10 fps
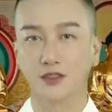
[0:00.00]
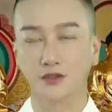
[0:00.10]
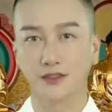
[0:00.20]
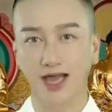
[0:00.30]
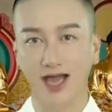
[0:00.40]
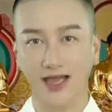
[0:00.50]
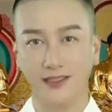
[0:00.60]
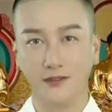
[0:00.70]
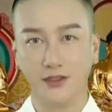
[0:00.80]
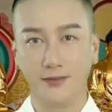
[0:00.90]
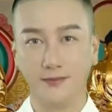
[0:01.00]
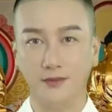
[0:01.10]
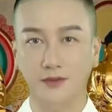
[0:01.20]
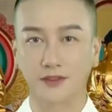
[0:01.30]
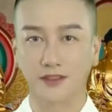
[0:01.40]
就是大海的全
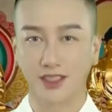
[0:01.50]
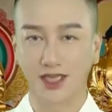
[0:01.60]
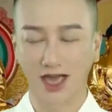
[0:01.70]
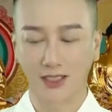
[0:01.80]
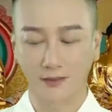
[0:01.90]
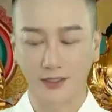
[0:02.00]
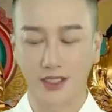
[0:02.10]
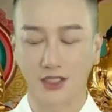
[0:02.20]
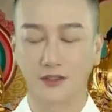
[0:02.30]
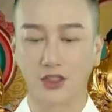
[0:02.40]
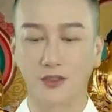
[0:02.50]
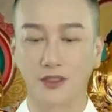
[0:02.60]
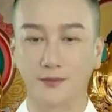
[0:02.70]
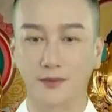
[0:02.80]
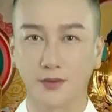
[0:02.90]
部，还以为浪潮也
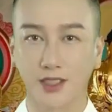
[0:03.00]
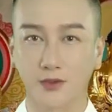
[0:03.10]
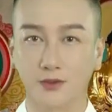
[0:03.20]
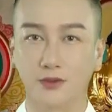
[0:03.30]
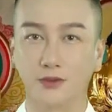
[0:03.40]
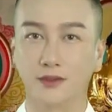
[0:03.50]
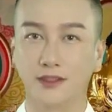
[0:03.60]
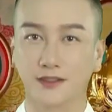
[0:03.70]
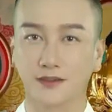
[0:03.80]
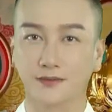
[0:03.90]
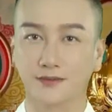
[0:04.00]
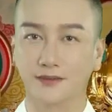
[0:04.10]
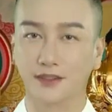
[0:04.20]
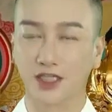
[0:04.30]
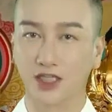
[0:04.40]
不外乎如此，
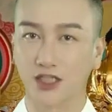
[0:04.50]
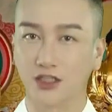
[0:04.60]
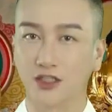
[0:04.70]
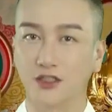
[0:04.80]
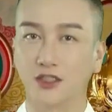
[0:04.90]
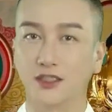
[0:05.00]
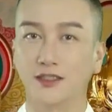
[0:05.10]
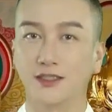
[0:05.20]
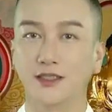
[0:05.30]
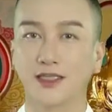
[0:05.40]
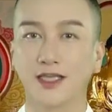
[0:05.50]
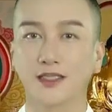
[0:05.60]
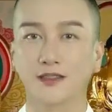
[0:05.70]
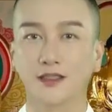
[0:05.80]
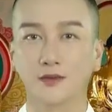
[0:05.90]
甚至因此产
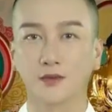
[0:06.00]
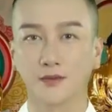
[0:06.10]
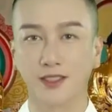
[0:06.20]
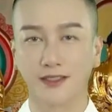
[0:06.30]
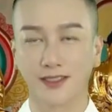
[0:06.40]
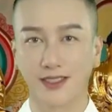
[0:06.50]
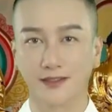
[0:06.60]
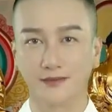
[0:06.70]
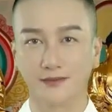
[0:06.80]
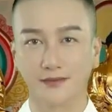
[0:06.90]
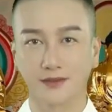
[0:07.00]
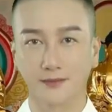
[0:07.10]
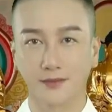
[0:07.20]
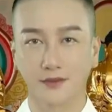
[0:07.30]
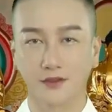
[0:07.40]
生更多妄想，
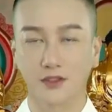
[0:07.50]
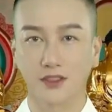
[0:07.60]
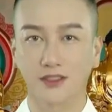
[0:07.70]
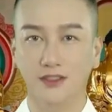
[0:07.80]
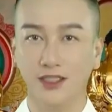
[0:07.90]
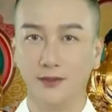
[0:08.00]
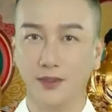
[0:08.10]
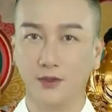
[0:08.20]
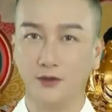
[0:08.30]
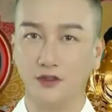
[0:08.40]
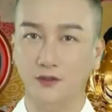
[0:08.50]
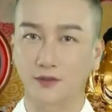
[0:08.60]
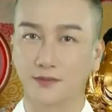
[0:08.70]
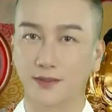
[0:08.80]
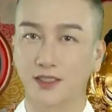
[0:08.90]
比如说这个泡沫是不
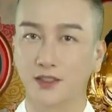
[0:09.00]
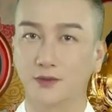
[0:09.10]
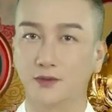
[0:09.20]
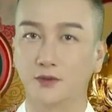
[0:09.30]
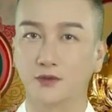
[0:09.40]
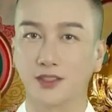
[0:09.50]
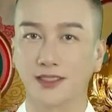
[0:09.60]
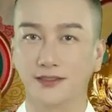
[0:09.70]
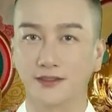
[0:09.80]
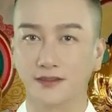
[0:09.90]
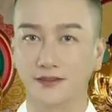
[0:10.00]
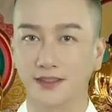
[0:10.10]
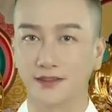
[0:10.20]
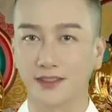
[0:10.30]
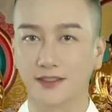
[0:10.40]
是美人鱼吐出来的呢？
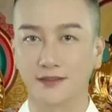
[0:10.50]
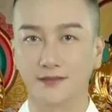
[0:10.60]
等等。